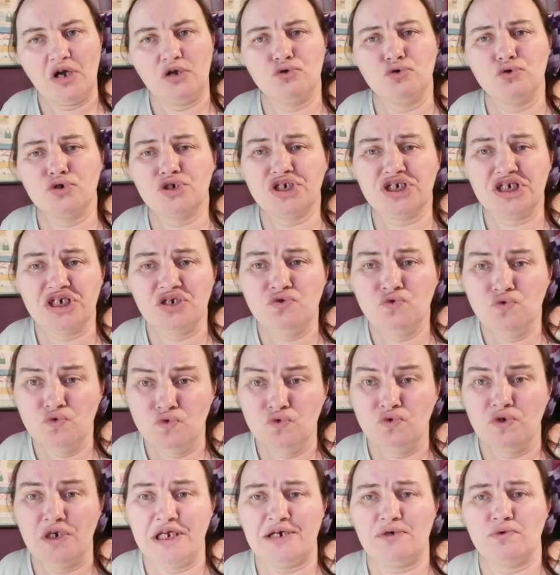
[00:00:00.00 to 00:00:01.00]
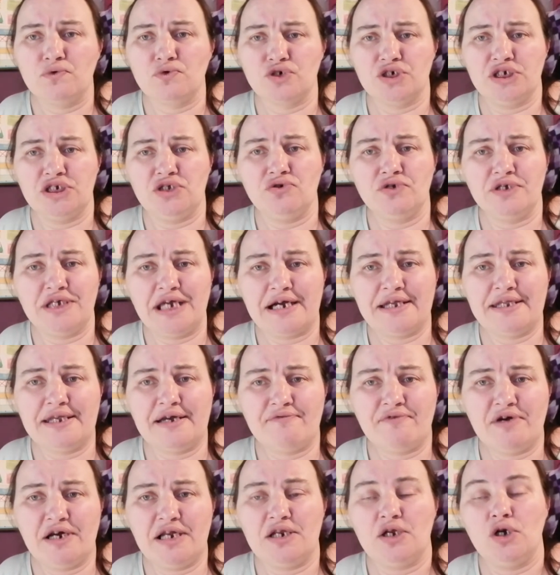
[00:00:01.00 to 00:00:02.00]
Donc chez nous, les congés de
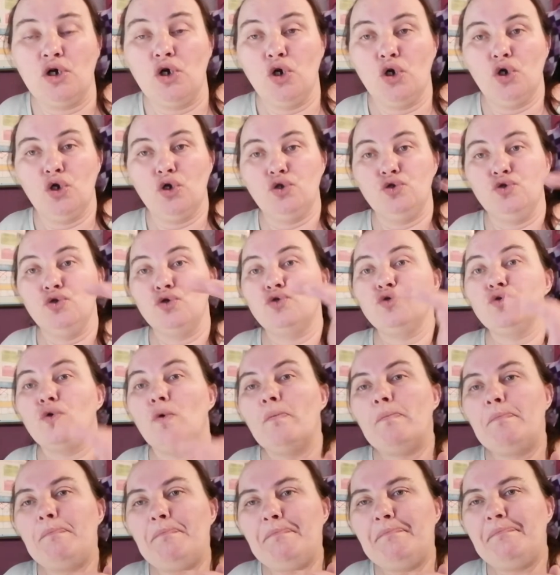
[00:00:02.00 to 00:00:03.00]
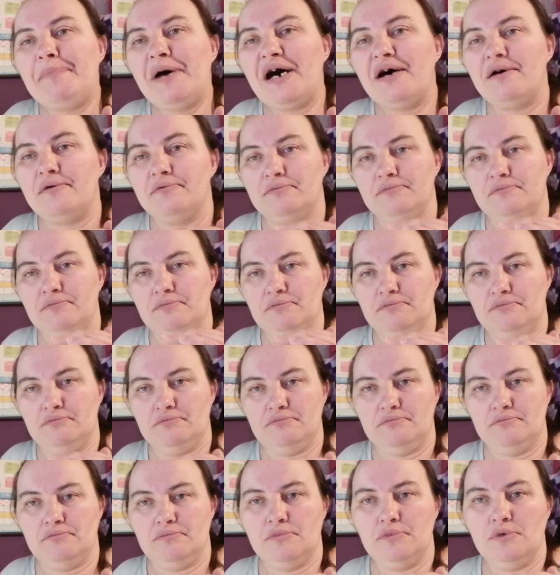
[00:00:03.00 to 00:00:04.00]
carnaval ne tombent pas
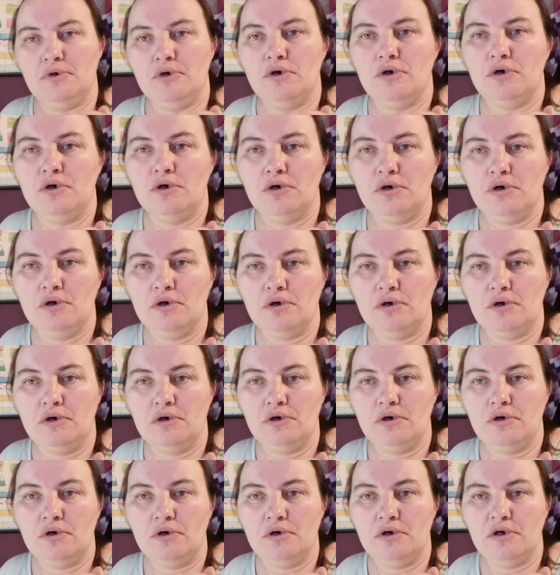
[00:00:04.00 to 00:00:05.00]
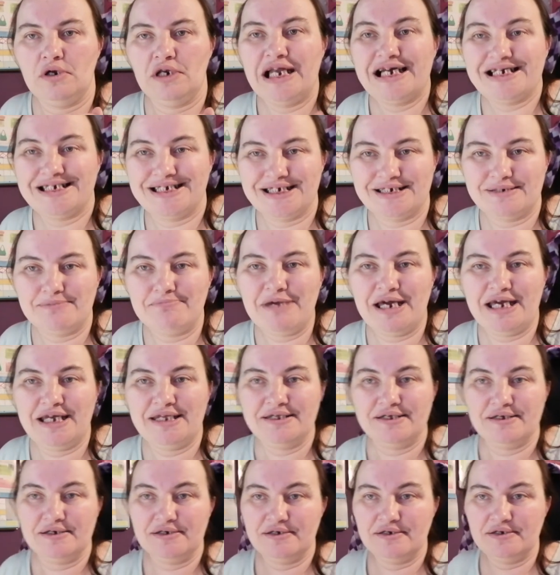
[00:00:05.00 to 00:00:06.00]
euh, la
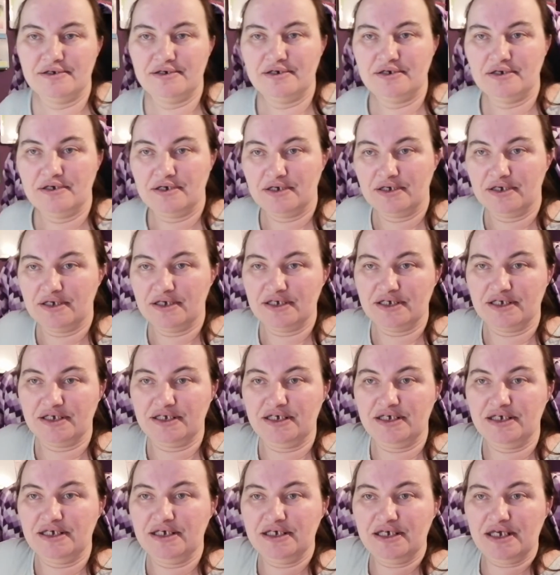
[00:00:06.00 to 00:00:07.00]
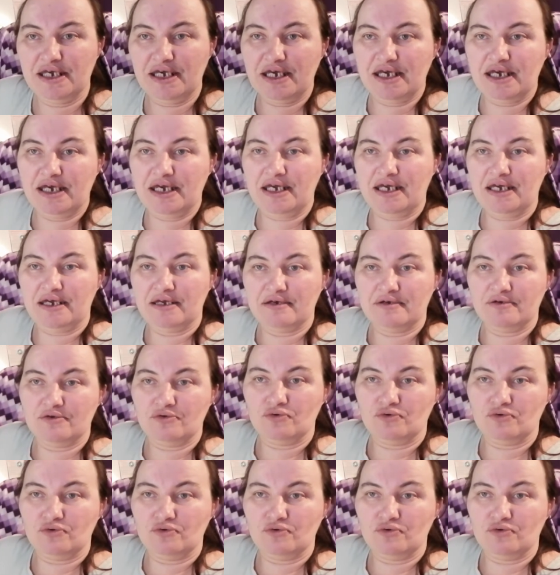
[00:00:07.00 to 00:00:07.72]
semaine qui est